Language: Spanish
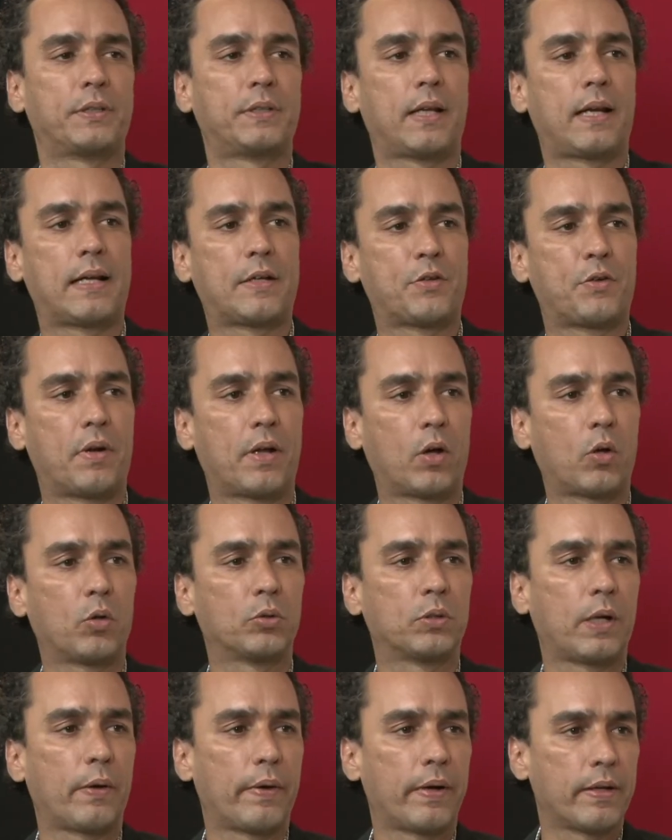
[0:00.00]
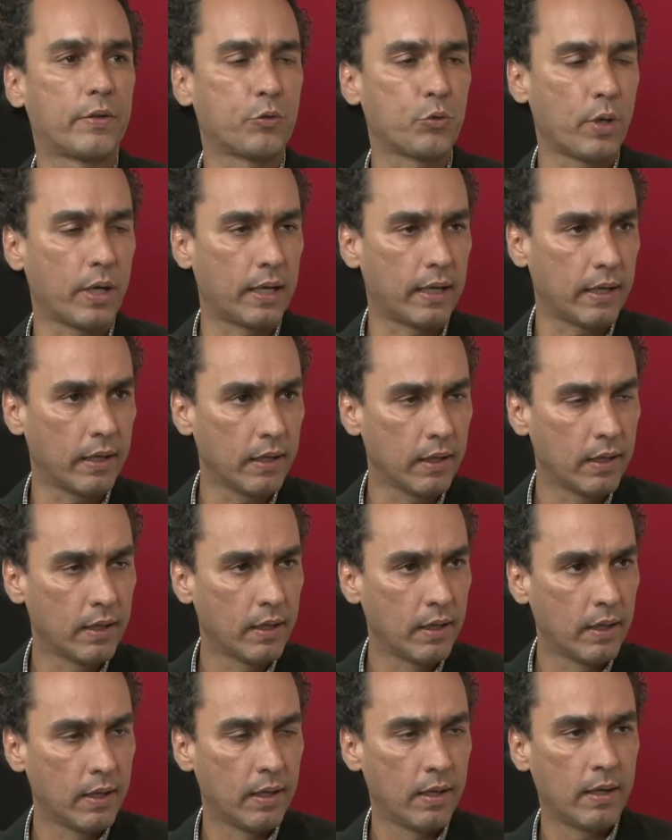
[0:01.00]
internacional contra Venezuela,
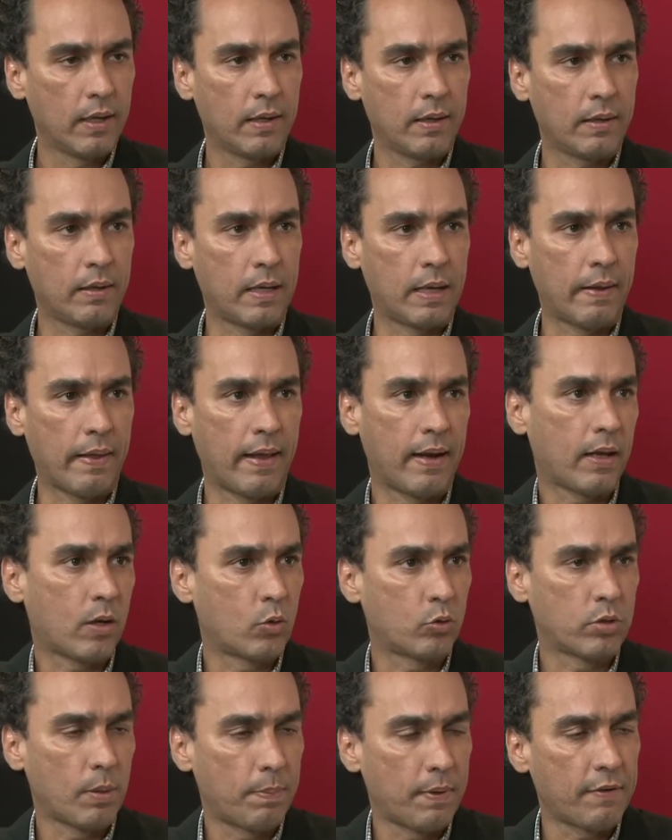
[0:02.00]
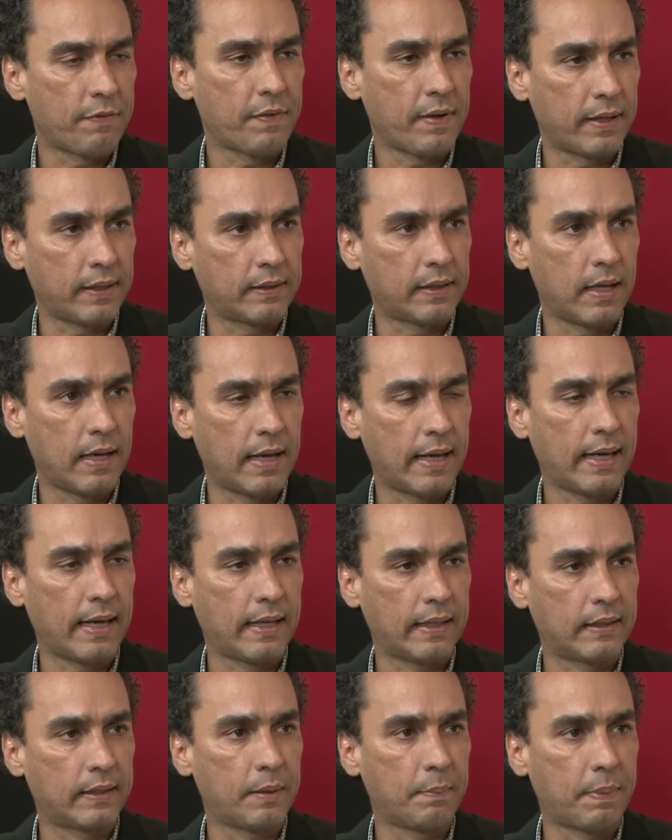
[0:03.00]
eh, le das la excusa perfecta a
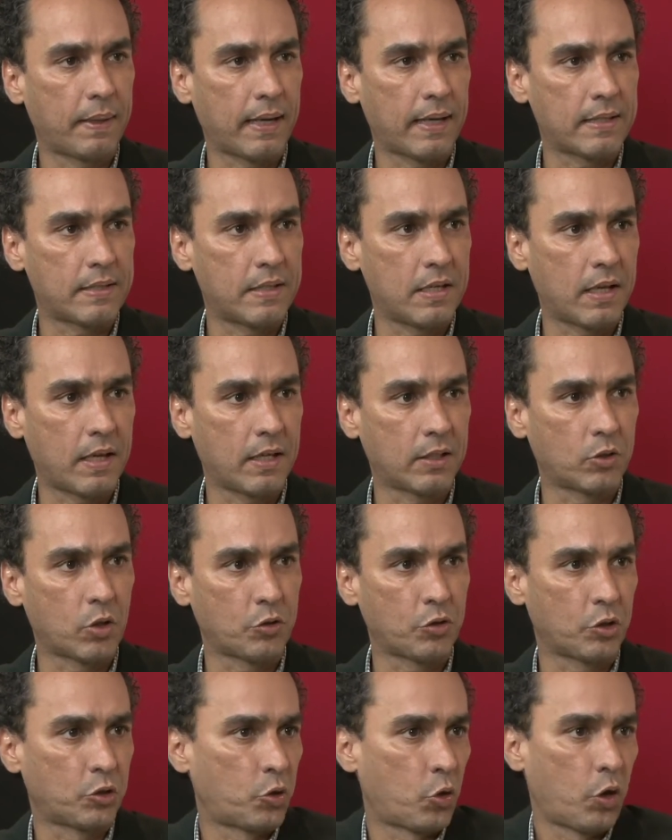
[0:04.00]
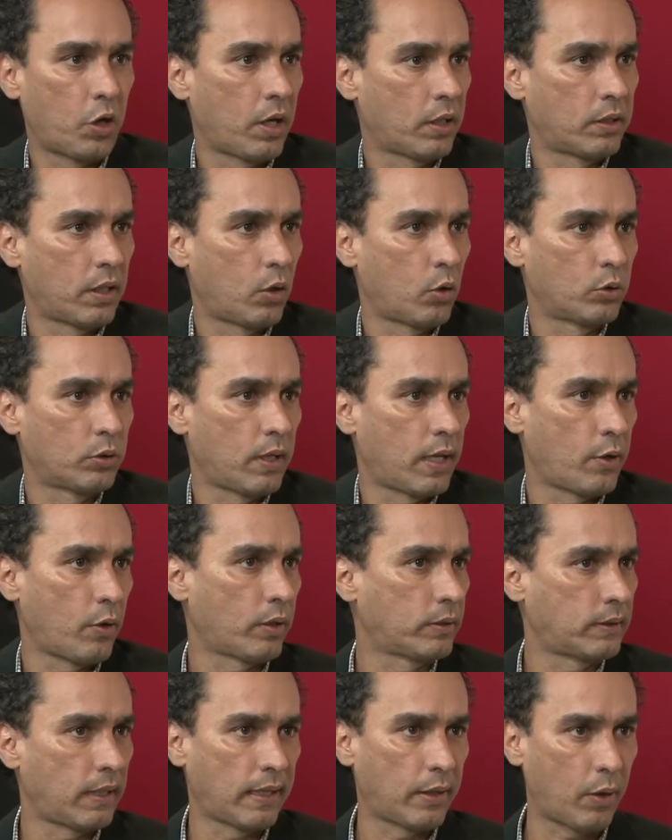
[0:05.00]
gente para decir que entonces todo el que esté contra ellos
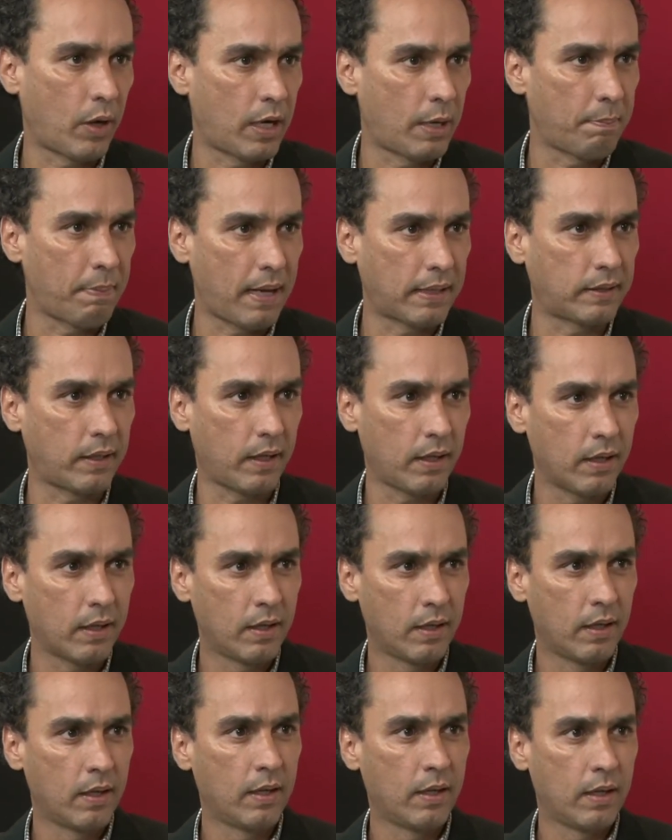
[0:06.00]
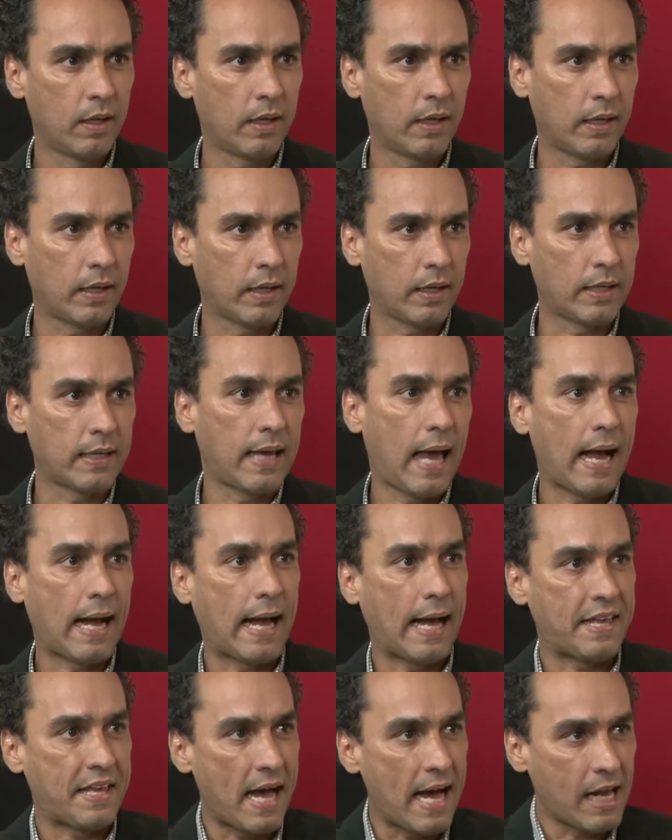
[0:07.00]
es traidor a la patria eh, y
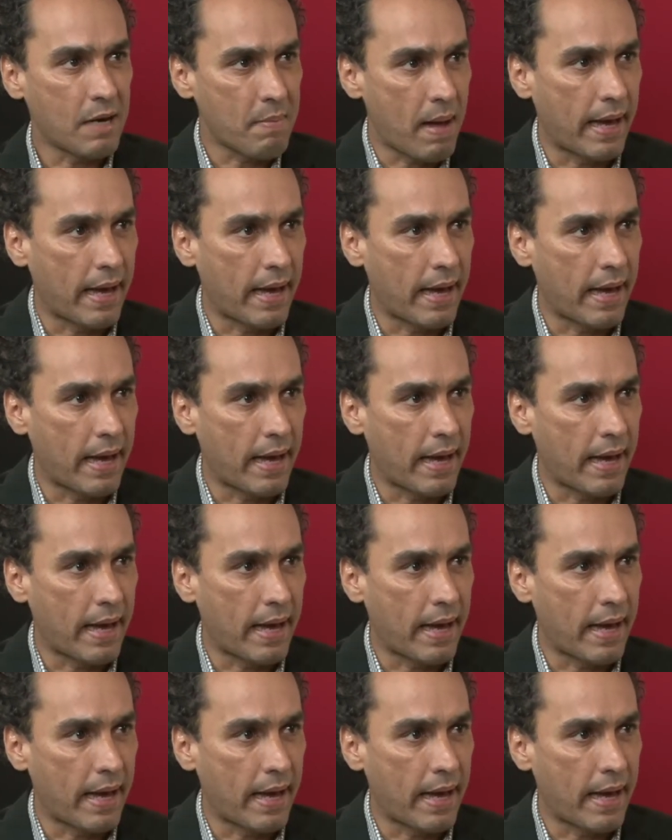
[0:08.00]
acallar